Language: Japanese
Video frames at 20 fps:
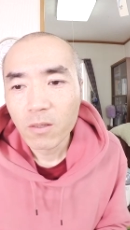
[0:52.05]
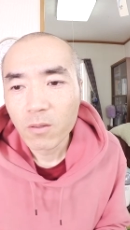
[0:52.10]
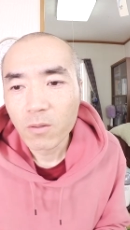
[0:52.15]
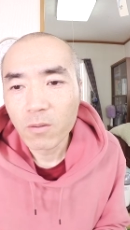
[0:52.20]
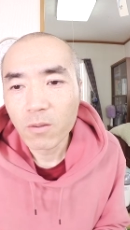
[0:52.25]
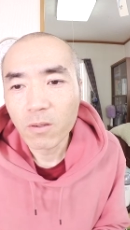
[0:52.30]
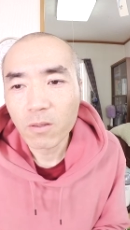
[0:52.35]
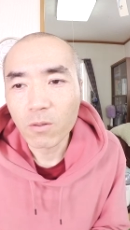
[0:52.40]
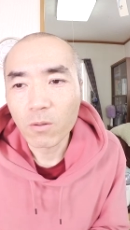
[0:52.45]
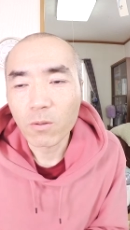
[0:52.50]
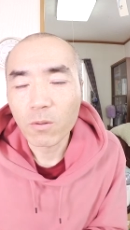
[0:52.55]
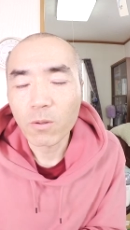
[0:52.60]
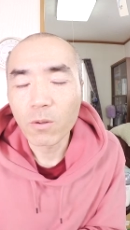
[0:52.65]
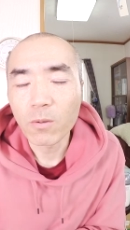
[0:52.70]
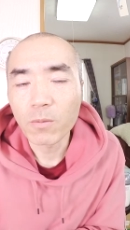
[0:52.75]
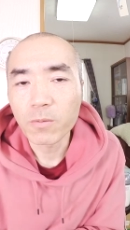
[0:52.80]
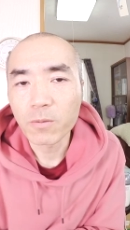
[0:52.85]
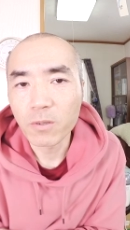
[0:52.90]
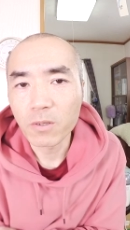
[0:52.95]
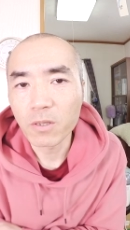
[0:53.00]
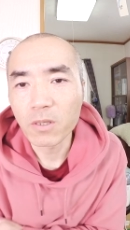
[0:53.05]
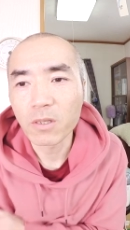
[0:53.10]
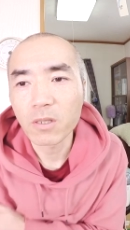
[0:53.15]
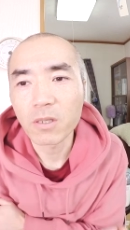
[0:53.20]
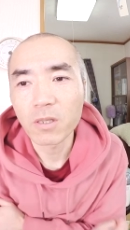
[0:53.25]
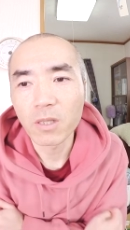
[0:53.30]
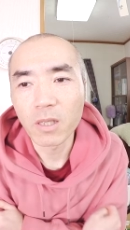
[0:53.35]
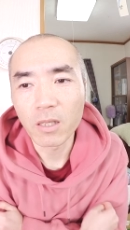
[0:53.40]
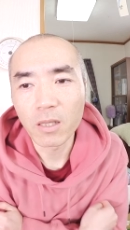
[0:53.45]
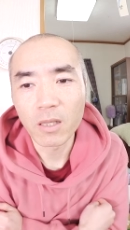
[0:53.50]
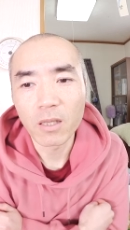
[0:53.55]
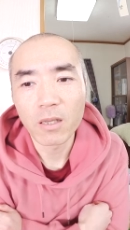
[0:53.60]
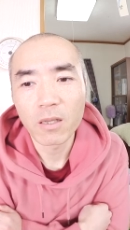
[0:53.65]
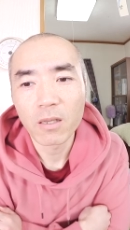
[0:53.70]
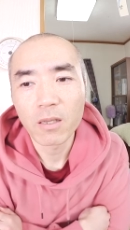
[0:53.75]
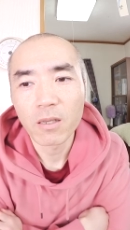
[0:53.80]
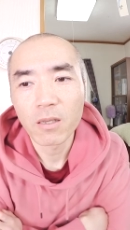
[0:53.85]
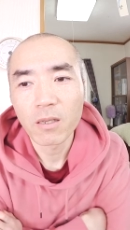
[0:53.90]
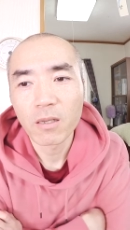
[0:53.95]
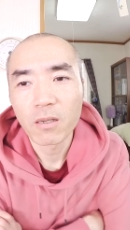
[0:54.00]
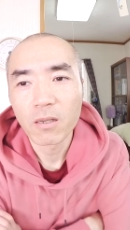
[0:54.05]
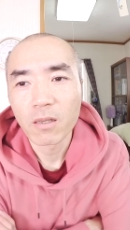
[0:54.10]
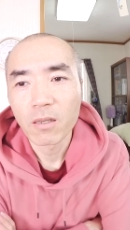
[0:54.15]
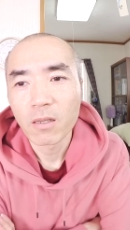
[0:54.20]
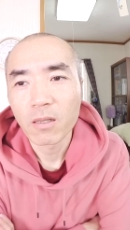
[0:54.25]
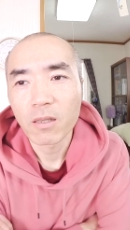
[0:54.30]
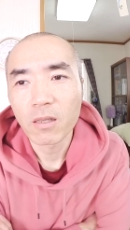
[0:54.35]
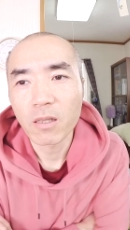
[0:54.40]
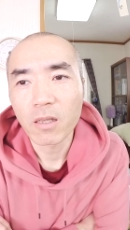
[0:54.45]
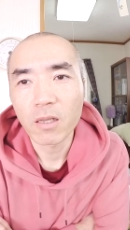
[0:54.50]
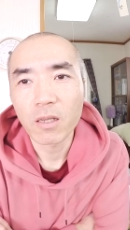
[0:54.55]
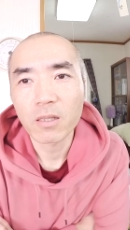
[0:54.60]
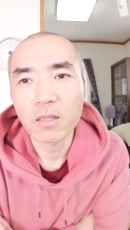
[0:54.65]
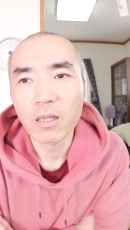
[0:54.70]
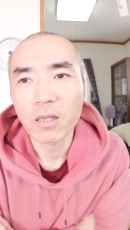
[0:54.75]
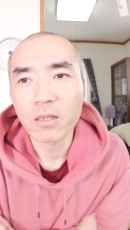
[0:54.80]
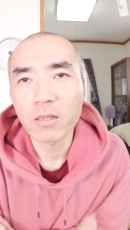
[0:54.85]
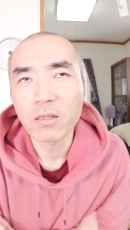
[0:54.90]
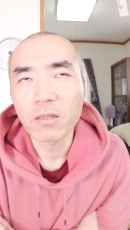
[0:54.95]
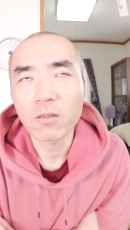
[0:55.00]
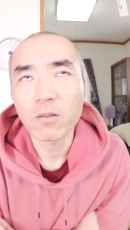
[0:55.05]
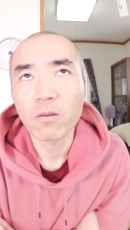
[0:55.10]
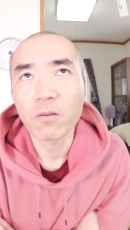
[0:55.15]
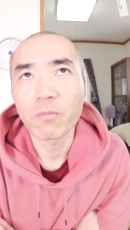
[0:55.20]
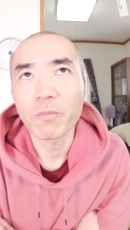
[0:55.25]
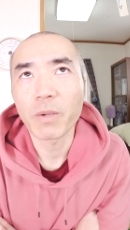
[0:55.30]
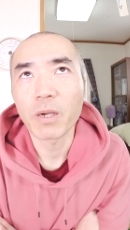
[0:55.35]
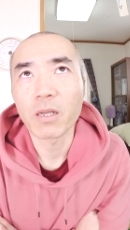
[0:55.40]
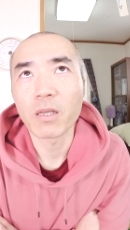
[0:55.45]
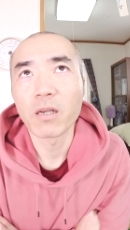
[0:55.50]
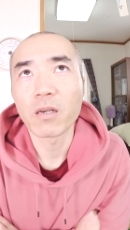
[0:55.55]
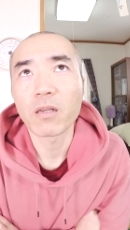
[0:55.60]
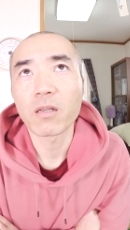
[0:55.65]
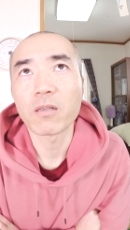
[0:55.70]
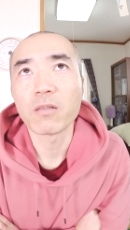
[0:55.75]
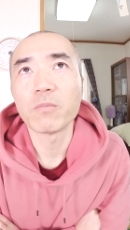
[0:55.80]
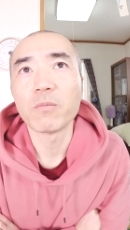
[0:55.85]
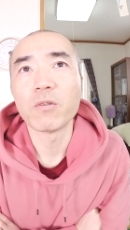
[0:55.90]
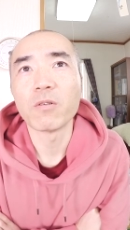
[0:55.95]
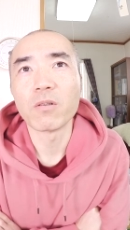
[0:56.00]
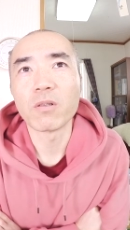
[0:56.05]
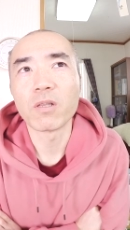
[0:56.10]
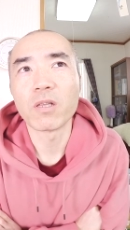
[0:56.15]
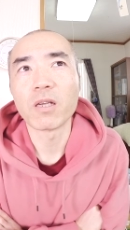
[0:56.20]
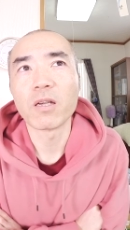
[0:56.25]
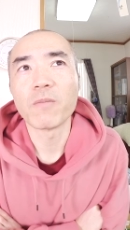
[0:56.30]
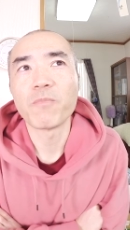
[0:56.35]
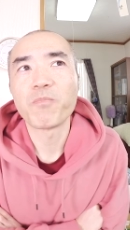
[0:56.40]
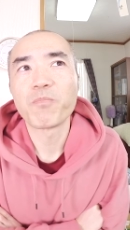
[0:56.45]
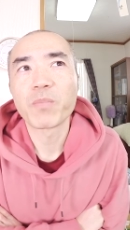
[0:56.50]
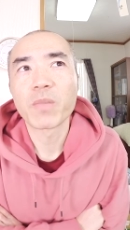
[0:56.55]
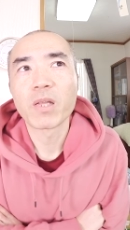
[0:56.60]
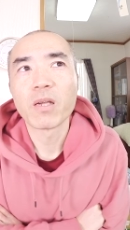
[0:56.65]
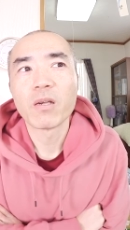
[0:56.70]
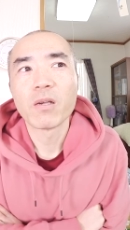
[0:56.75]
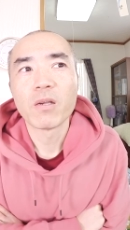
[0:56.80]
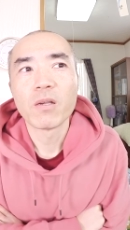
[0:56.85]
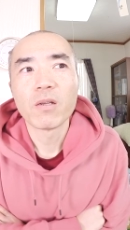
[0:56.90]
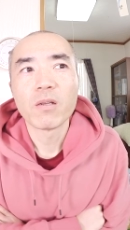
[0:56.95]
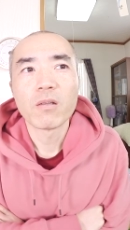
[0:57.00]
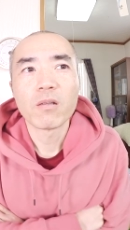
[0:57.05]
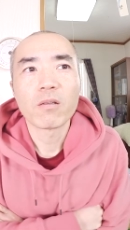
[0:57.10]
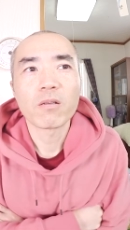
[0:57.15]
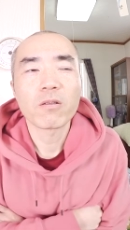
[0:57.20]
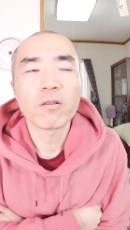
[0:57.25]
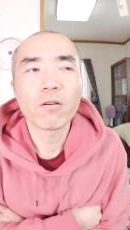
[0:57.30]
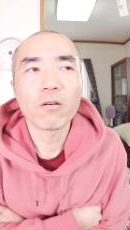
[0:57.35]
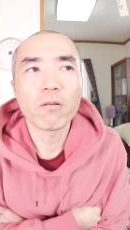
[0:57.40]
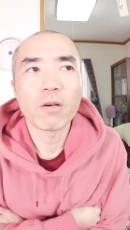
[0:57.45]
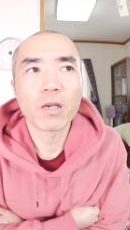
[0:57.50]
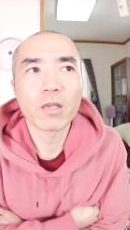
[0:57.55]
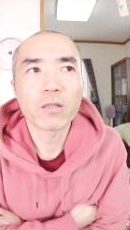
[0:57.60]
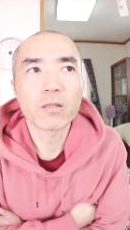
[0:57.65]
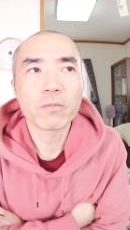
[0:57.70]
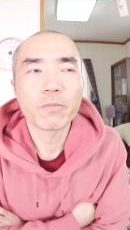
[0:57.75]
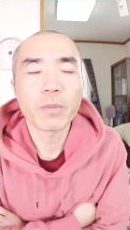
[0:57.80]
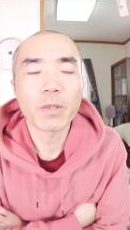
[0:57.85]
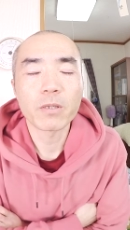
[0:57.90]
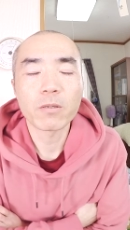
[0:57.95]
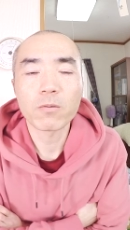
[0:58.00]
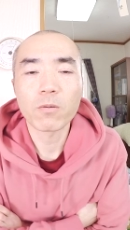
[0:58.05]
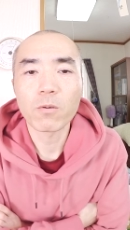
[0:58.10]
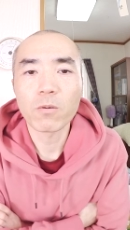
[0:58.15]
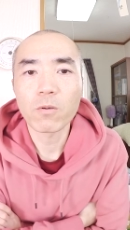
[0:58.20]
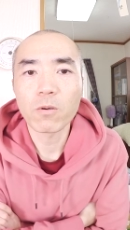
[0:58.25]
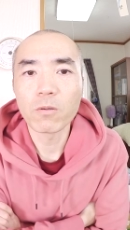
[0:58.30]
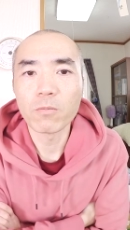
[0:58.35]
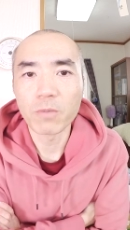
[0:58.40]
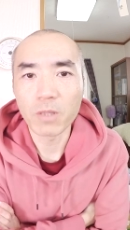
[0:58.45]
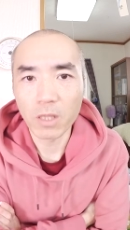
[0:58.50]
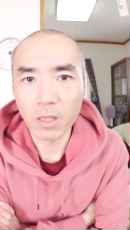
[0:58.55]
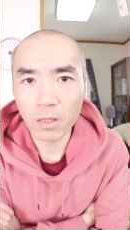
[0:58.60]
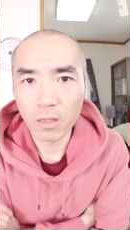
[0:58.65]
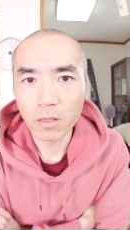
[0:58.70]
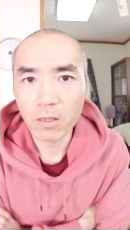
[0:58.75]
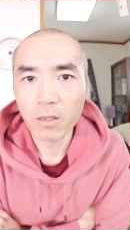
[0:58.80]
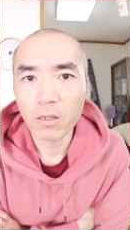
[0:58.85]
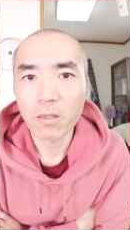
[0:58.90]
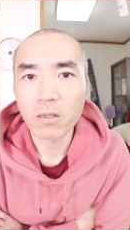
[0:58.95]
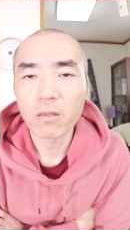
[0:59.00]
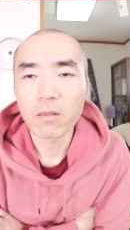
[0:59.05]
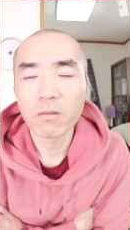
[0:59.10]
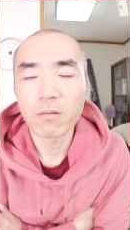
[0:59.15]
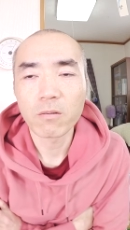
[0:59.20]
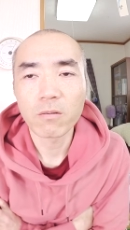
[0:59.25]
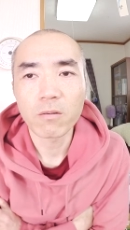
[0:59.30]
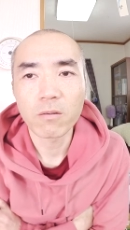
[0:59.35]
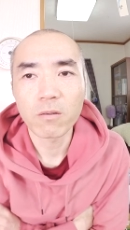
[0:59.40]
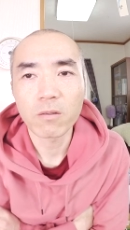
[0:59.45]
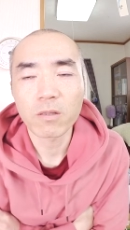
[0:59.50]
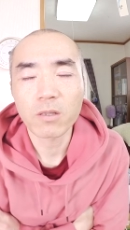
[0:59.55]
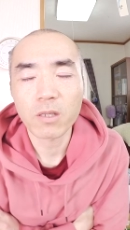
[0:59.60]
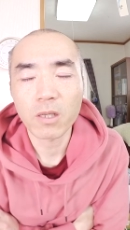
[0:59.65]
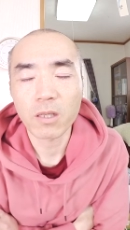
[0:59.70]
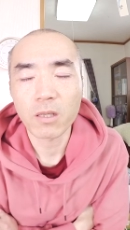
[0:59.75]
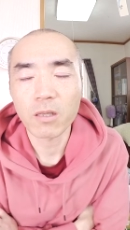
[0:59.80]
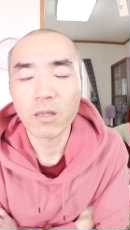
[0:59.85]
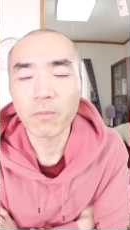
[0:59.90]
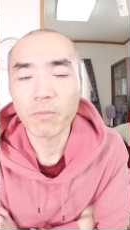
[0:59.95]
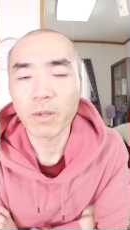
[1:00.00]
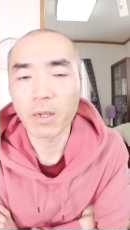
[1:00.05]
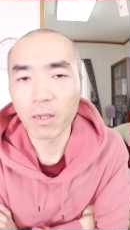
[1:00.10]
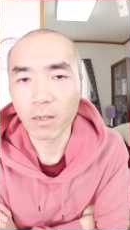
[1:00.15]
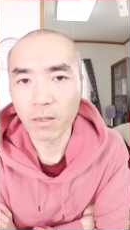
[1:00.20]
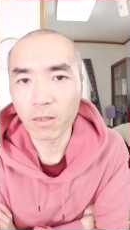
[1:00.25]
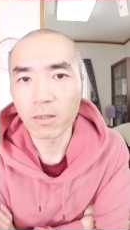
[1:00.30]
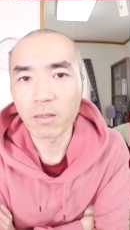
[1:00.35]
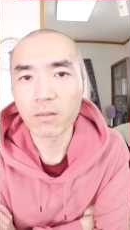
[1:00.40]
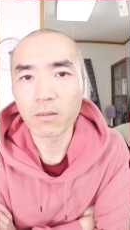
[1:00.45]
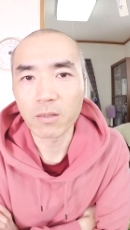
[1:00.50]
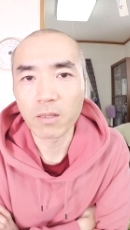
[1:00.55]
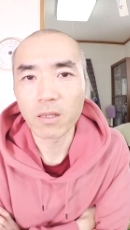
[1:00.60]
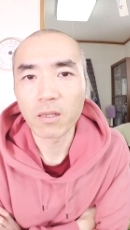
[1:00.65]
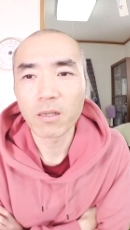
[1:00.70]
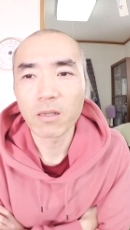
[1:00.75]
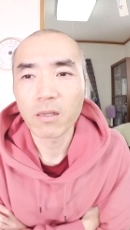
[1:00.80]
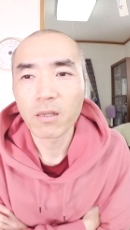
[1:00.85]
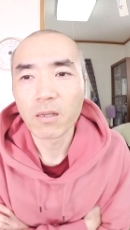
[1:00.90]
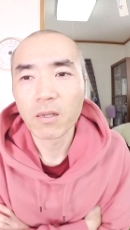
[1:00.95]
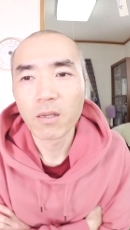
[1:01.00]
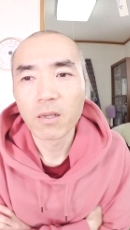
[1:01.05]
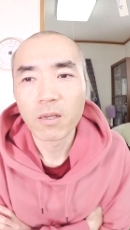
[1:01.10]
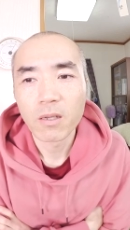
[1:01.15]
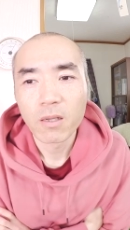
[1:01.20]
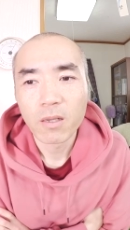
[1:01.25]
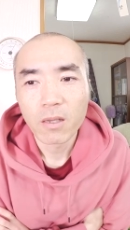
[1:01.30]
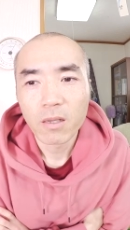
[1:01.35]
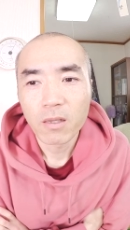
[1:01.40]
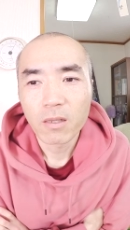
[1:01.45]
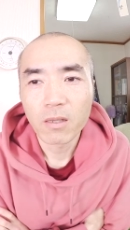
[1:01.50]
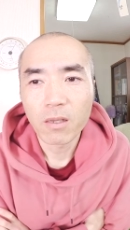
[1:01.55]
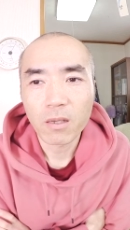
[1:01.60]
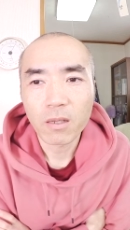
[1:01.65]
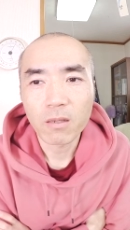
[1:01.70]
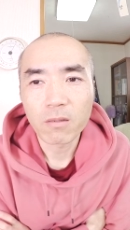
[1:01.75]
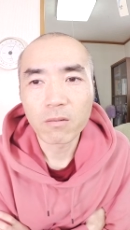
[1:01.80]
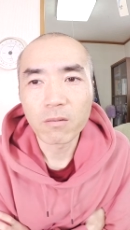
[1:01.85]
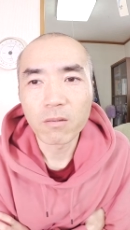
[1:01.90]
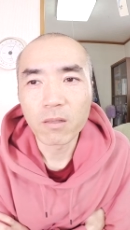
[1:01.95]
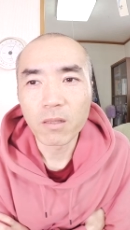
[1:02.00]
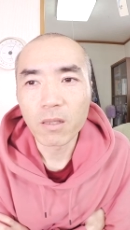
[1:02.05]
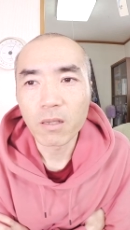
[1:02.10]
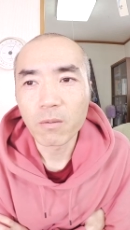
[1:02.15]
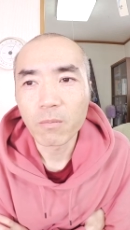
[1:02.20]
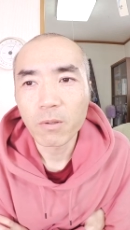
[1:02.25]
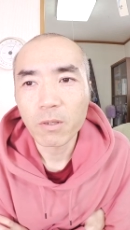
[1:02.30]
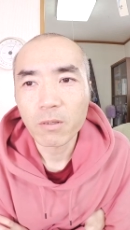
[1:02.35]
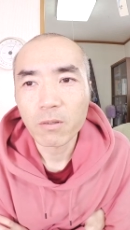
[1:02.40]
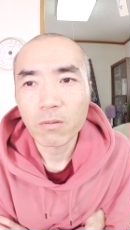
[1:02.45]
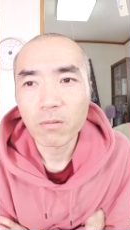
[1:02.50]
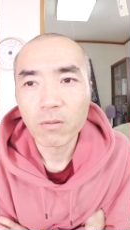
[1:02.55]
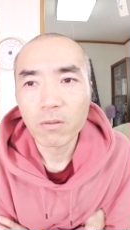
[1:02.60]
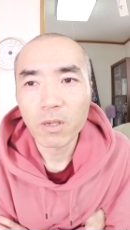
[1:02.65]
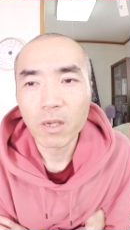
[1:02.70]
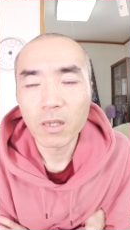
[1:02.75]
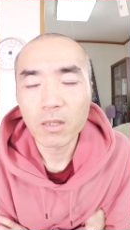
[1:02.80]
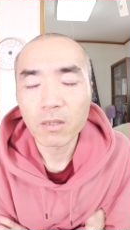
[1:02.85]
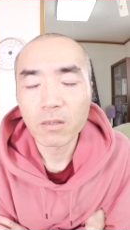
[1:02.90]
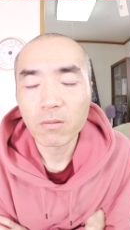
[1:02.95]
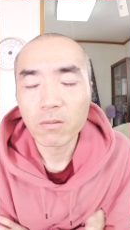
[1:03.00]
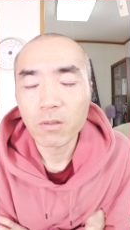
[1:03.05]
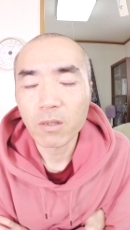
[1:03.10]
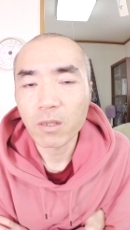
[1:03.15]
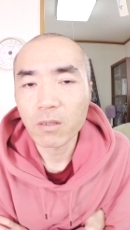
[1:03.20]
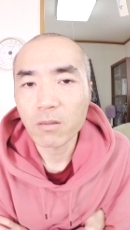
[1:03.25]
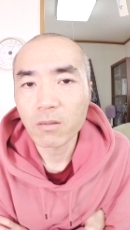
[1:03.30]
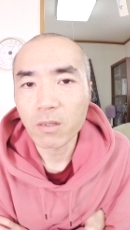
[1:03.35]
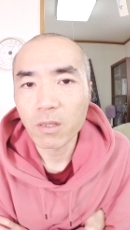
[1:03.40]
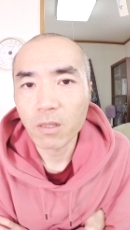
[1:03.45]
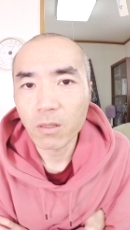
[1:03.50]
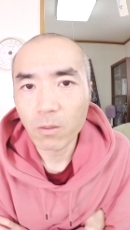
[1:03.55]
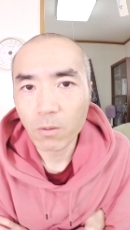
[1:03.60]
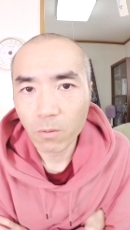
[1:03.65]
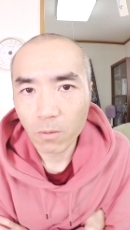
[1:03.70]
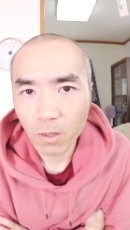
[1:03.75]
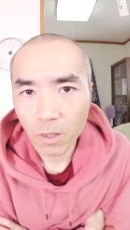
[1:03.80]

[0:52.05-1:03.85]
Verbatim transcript: とあと豆腐だねで3時頃パン焼けるもんで今日はアスペルト小麦を使ったパンですね焼けるんで、まあ、その味の確認と